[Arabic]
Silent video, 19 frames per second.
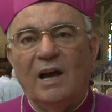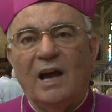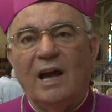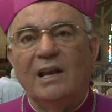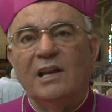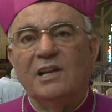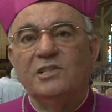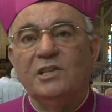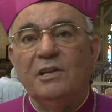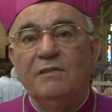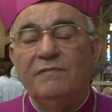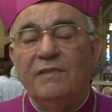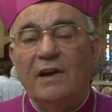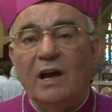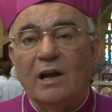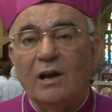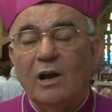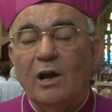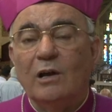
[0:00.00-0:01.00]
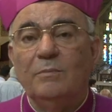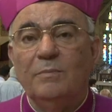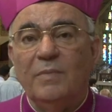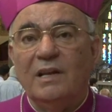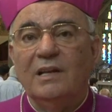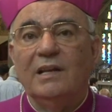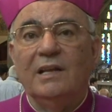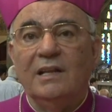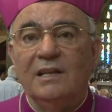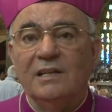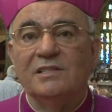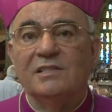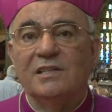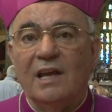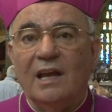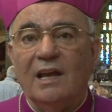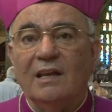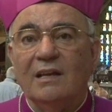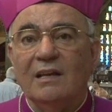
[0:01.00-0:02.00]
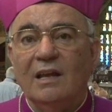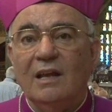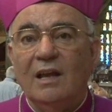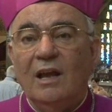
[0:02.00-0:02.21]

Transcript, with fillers: على شفاء قلب الإنسان